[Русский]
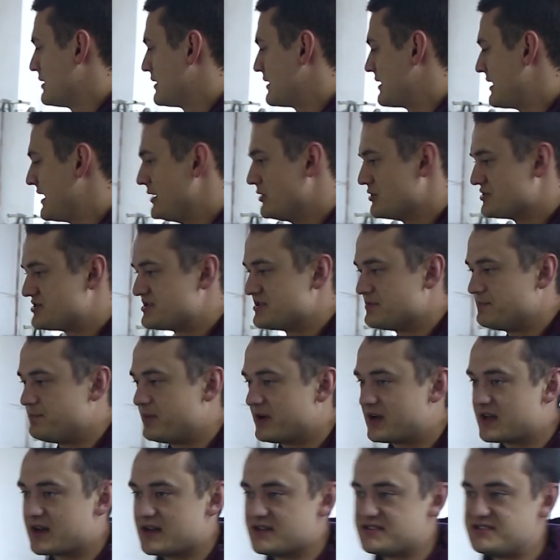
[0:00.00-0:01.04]
Колеса
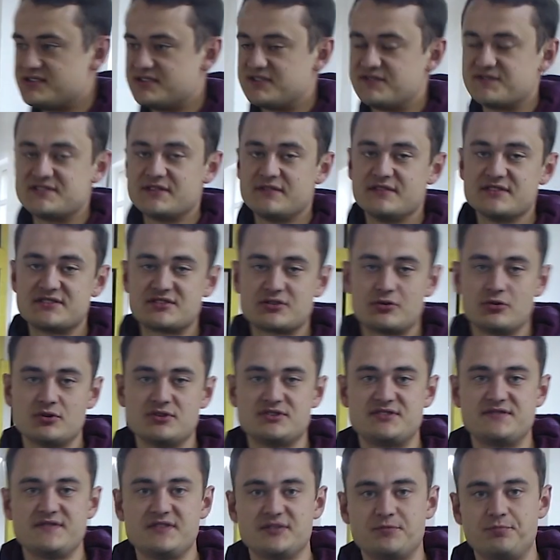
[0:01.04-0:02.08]
покрасить в заводской
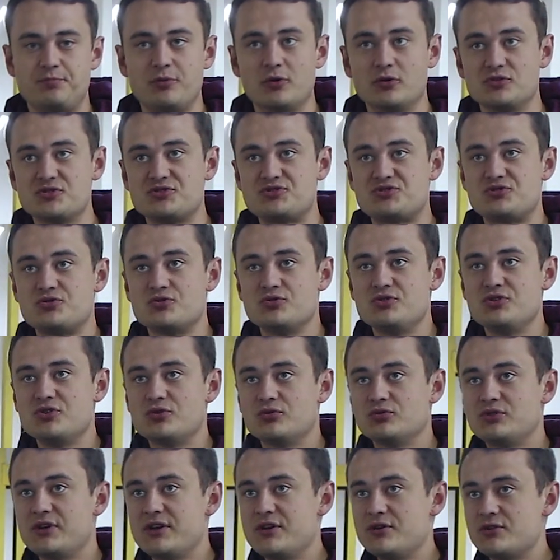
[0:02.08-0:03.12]
цвет полностью не
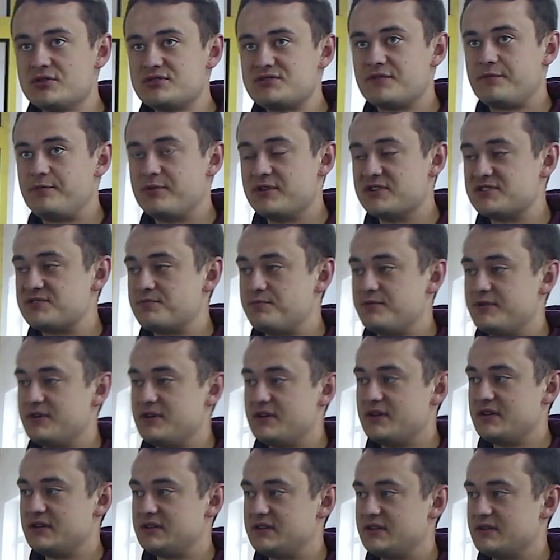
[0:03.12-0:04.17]
удается, в принципе,
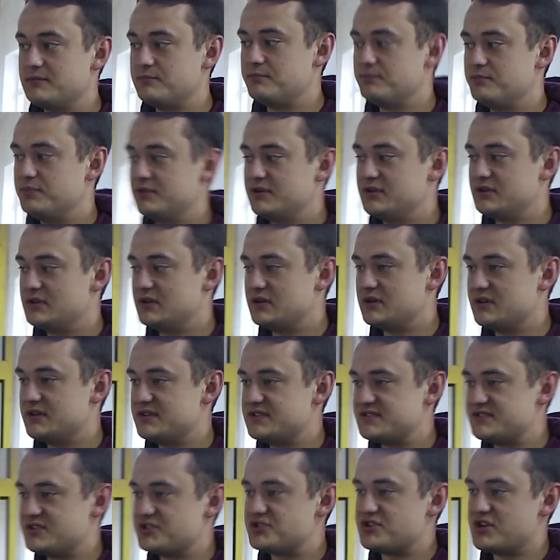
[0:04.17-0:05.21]
это было
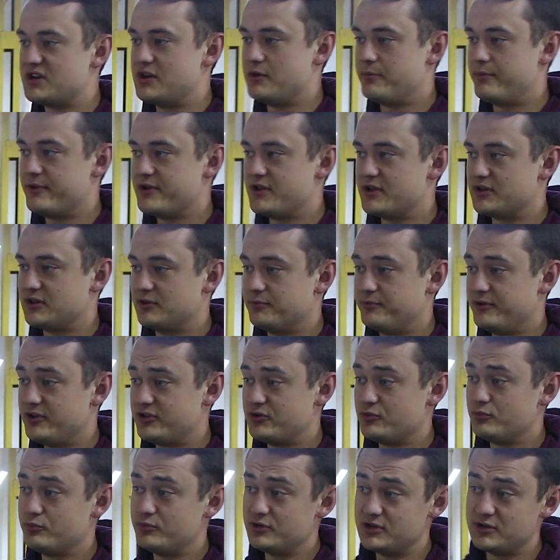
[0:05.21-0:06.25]
изначально понятно,
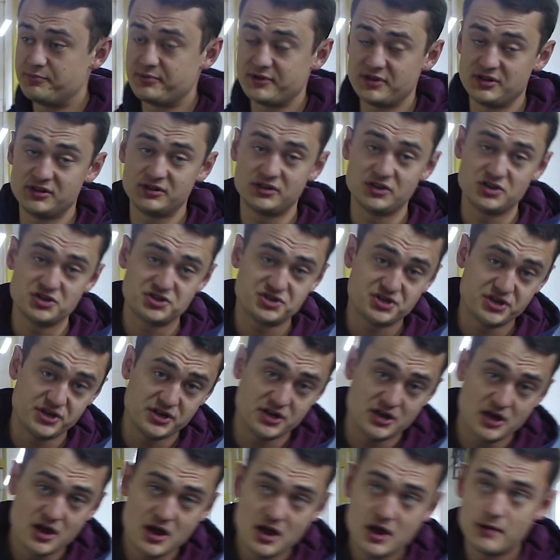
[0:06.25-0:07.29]
поэтому было принято
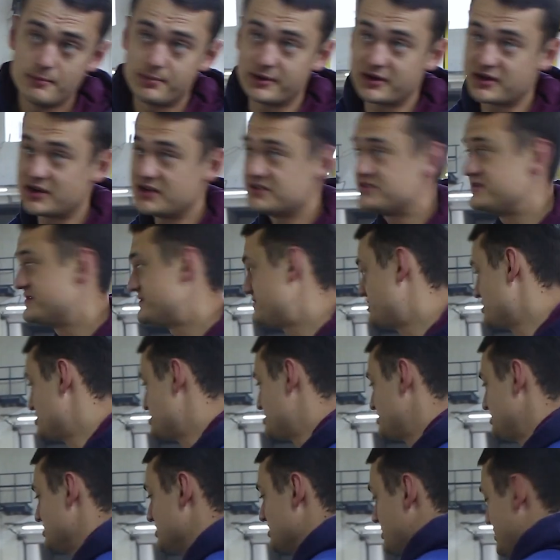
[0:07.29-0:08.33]
решение покрасить все
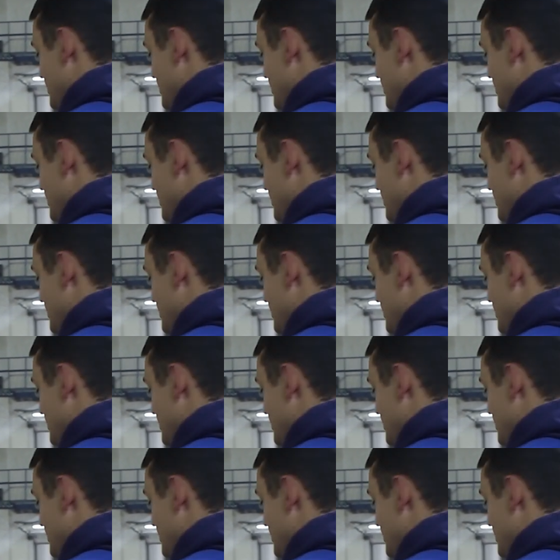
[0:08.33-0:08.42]
четыре